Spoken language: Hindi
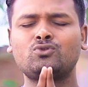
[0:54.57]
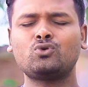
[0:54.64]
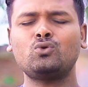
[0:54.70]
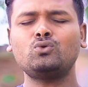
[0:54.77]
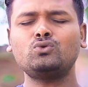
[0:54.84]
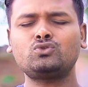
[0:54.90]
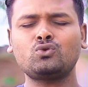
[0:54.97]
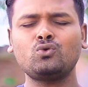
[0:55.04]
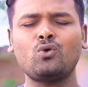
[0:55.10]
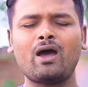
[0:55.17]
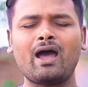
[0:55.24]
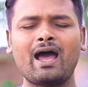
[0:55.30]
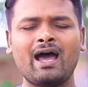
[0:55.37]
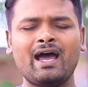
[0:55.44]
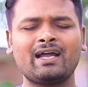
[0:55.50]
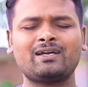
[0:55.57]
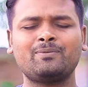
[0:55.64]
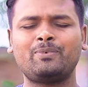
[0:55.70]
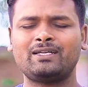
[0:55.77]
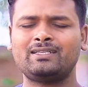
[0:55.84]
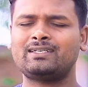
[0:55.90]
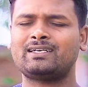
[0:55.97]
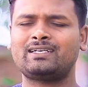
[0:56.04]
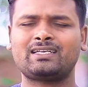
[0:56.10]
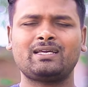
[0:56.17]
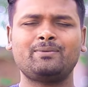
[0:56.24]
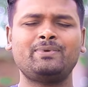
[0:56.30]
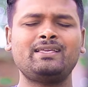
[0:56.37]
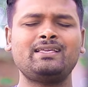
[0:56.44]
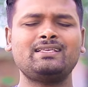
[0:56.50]
तो उसको आंख बंद
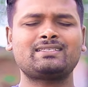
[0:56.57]
करके भी